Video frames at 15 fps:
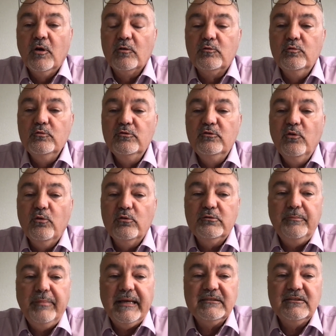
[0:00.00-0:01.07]
d'un coup, d'autres
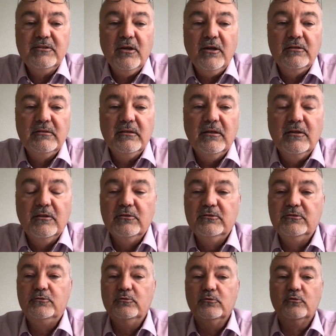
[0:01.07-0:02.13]
personnes
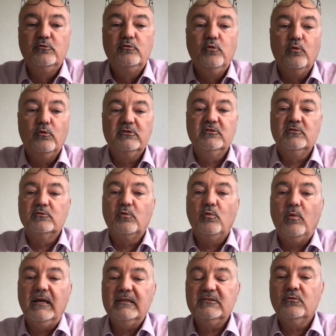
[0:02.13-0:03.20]
sur d'autres
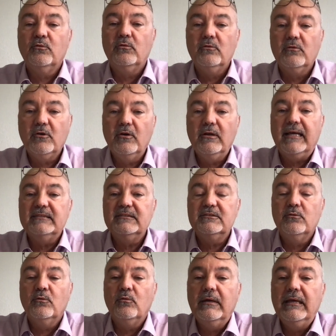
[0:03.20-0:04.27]
endroits sont en
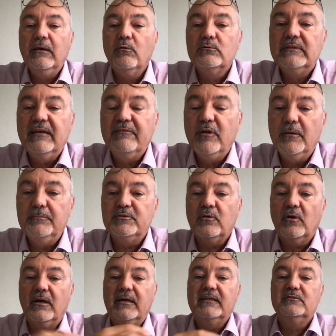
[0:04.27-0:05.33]
relation et on développe
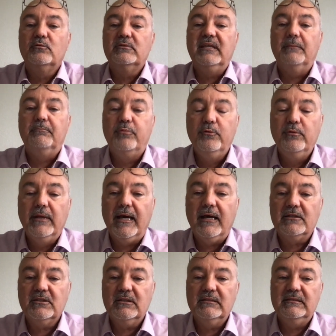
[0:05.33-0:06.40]
sur un réseau qui est plus
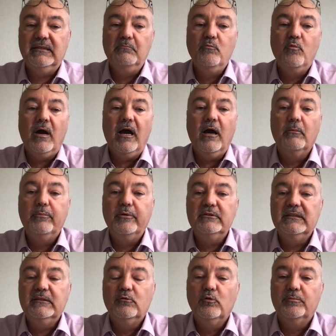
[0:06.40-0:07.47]
large. C'est moins un
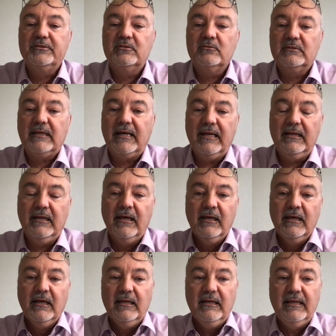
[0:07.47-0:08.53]
petit groupe central,
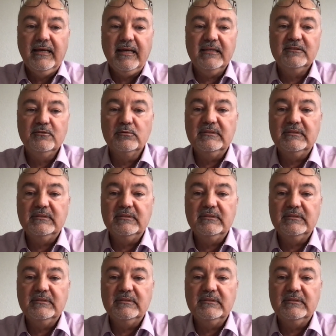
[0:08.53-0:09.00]
les réseaux